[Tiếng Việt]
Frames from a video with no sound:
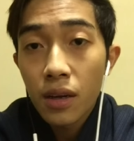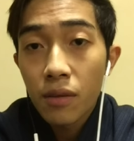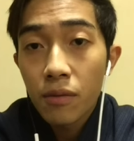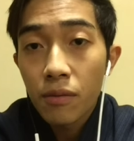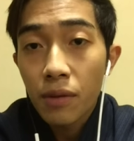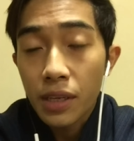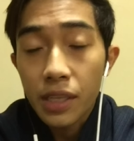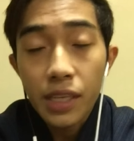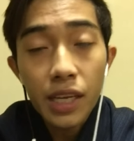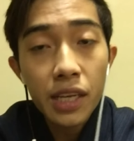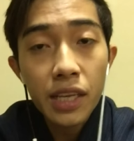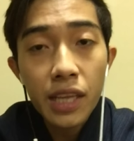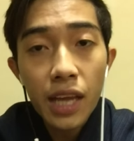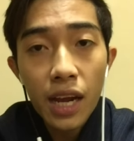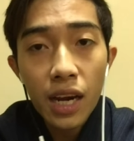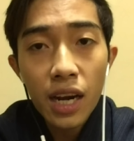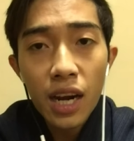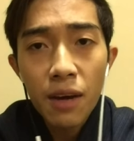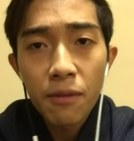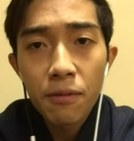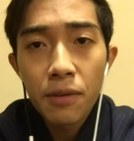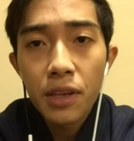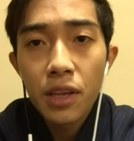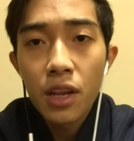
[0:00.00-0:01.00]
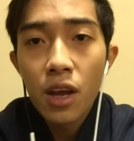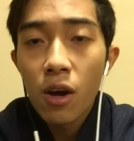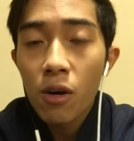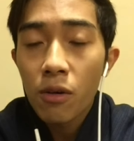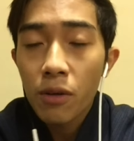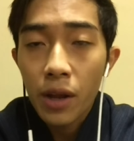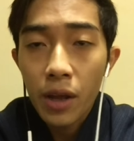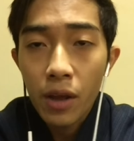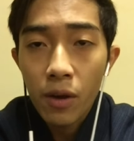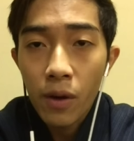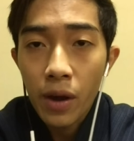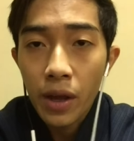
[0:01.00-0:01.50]
và chắc chắn là video
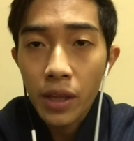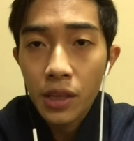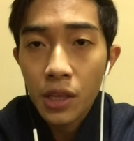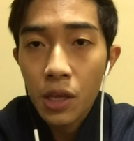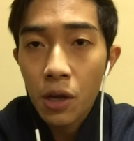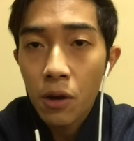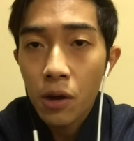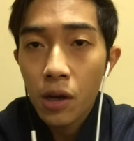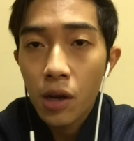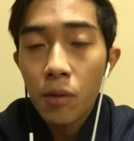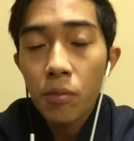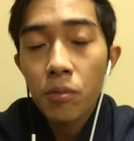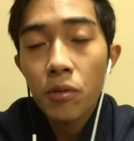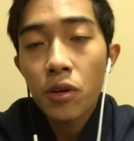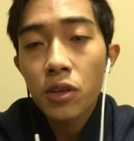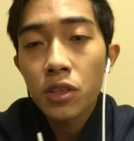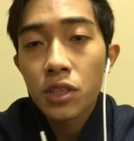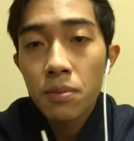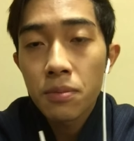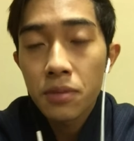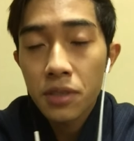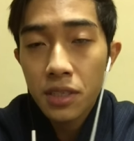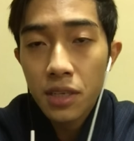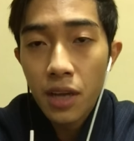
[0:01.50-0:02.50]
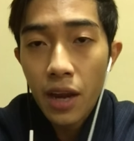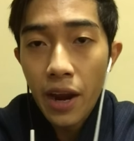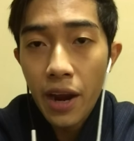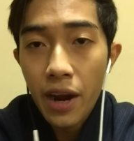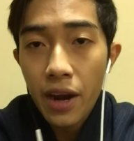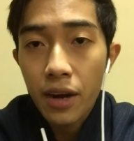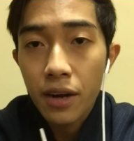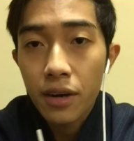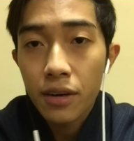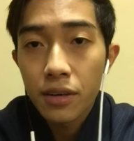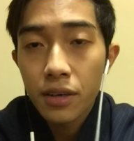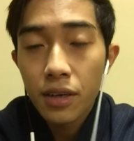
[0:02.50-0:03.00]
này hoàn toàn không có jump
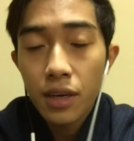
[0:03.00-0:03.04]
scare